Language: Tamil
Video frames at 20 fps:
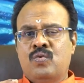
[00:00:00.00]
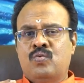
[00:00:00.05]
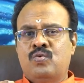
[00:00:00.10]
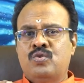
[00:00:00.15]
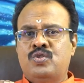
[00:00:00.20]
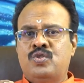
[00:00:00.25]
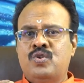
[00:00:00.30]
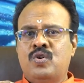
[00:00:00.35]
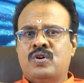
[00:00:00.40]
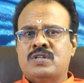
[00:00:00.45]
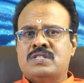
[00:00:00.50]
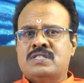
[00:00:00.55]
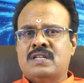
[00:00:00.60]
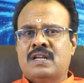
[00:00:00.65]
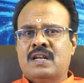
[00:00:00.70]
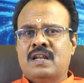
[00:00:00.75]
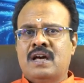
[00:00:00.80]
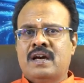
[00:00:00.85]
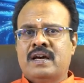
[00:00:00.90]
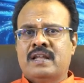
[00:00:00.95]

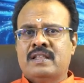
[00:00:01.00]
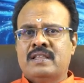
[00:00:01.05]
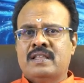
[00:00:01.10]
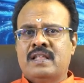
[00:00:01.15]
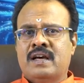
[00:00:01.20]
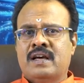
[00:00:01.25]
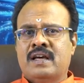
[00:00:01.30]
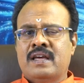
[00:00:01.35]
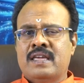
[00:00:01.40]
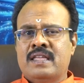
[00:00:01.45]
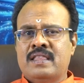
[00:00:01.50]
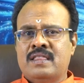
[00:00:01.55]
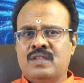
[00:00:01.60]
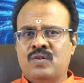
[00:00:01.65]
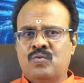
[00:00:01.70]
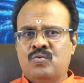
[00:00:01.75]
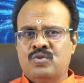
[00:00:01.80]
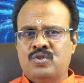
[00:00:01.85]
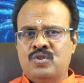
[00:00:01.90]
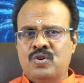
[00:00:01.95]
உத்தியோகஸ்தர்களாக இருந்தாக்க இந்த
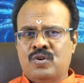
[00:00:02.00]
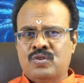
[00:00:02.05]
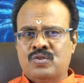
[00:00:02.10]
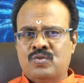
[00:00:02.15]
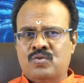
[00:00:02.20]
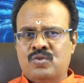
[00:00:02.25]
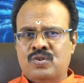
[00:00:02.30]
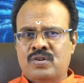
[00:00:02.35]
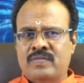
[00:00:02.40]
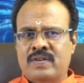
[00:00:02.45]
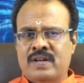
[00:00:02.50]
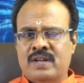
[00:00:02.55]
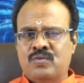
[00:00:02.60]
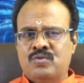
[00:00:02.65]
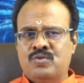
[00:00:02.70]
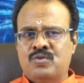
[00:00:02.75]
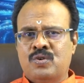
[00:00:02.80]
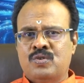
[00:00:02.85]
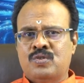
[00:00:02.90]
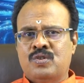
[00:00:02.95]
உத்தியோகத்தை விட்டுட்டு வேறு
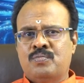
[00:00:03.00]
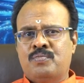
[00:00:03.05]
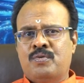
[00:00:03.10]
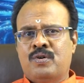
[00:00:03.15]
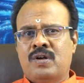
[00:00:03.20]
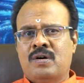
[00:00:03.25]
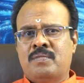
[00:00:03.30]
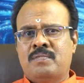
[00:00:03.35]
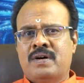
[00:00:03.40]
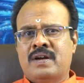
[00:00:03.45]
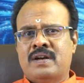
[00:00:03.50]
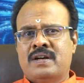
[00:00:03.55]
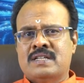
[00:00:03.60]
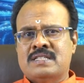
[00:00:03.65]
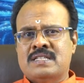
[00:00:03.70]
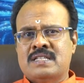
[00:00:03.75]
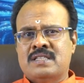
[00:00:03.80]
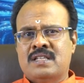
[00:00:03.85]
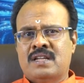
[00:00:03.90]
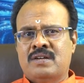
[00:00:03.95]
உத்தியோகத்துக்கு போகலாமான்ற
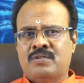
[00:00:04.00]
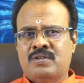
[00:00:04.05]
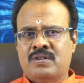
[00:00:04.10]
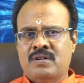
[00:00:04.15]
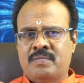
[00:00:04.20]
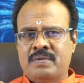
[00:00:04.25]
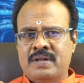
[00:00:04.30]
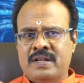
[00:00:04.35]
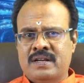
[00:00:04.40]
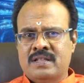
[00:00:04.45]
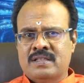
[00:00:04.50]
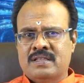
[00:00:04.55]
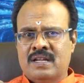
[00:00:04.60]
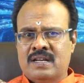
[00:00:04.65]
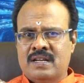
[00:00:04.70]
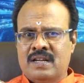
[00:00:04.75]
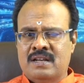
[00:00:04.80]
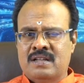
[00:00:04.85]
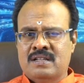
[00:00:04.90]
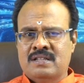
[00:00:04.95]
சிந்தனை வரும் அப்படி
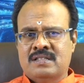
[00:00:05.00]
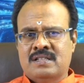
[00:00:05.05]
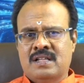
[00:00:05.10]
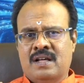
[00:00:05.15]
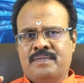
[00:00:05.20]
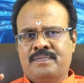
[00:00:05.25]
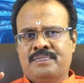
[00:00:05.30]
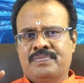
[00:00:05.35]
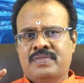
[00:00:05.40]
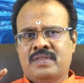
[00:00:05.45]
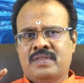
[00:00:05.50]
எடுத்தால் நல்லது தான்